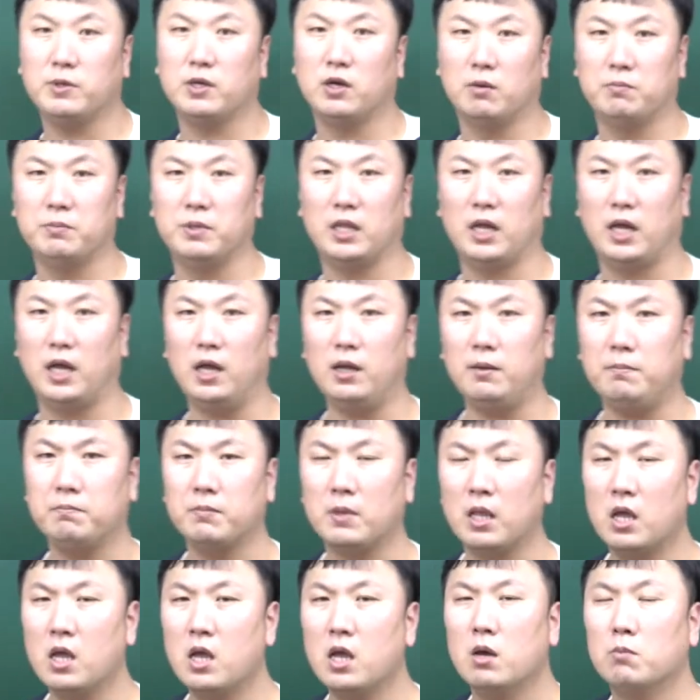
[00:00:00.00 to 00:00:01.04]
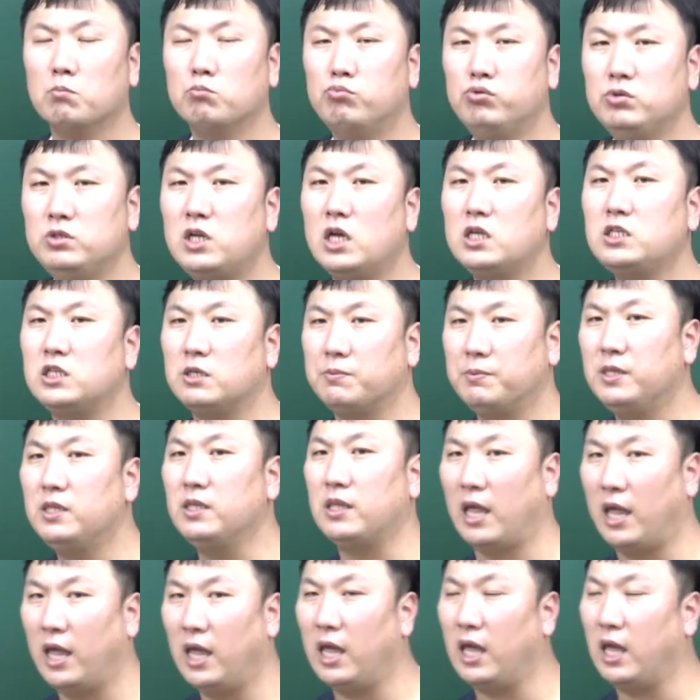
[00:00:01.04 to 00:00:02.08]
겁니다.
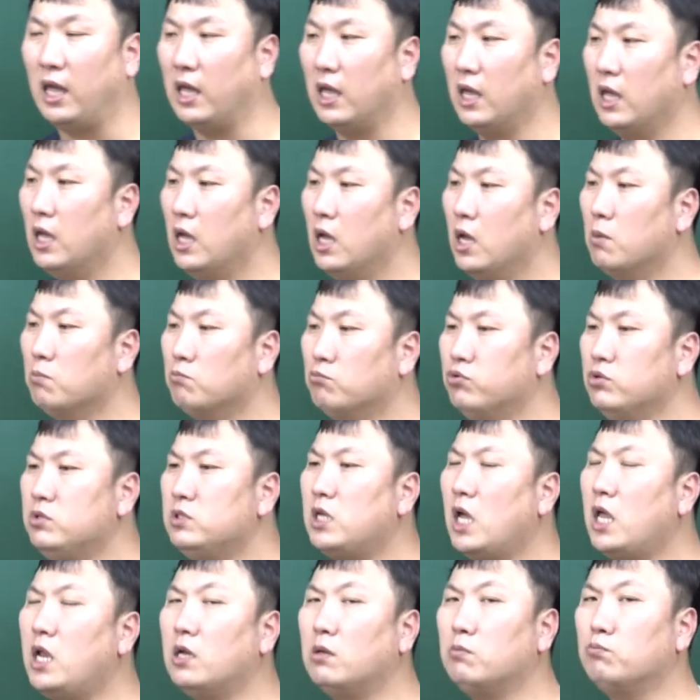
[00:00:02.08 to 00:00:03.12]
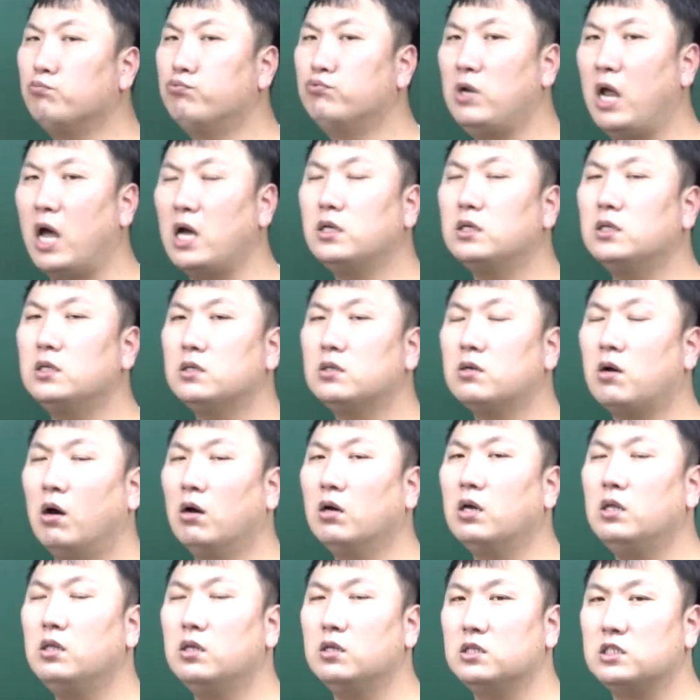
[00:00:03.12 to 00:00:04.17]
문제집인데 문제는 문학은
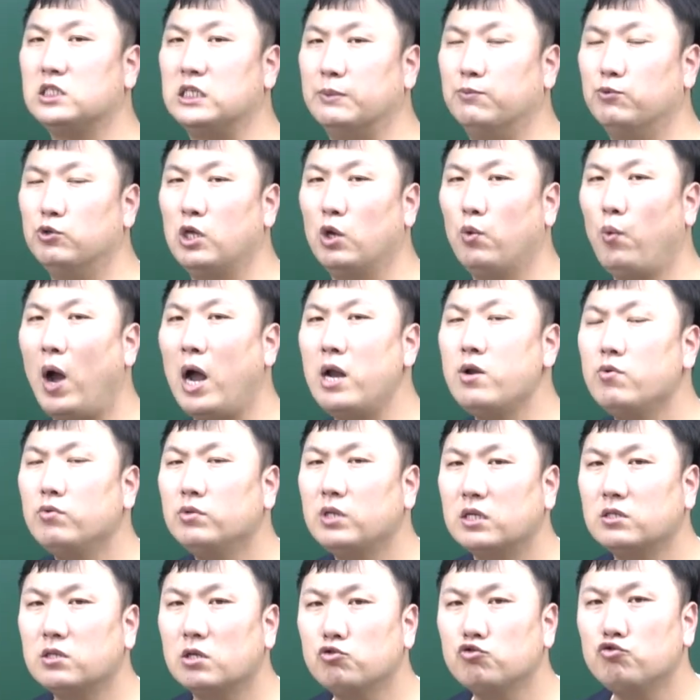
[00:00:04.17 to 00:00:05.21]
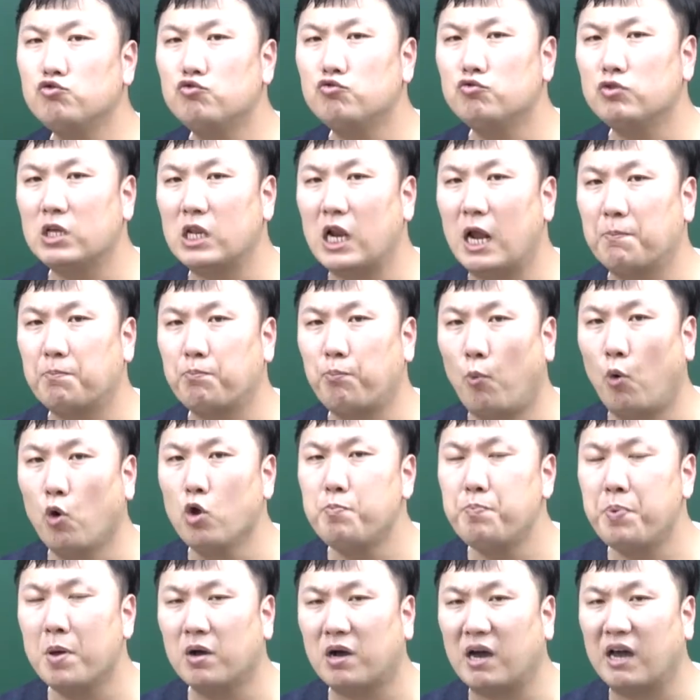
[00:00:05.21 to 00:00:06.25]
거기는 지문이 활용돼서 수능이나
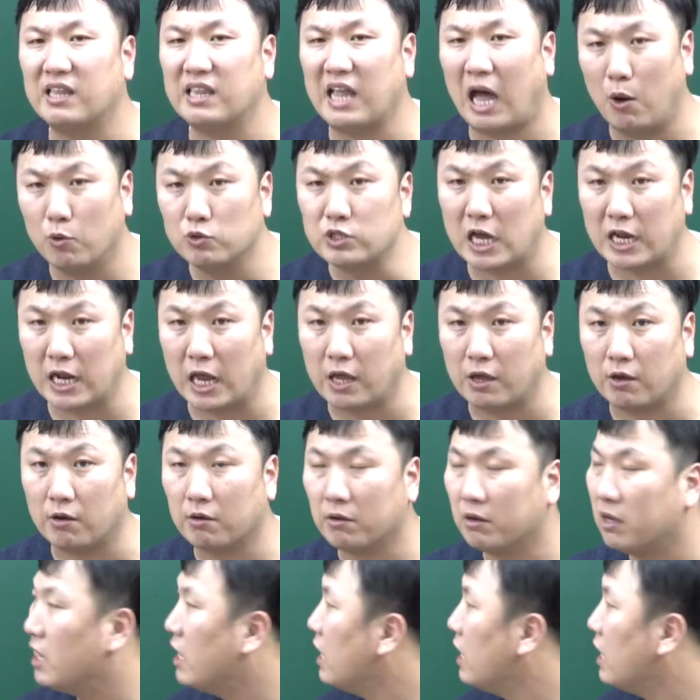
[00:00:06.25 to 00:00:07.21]
모의평가에 나오잖아요.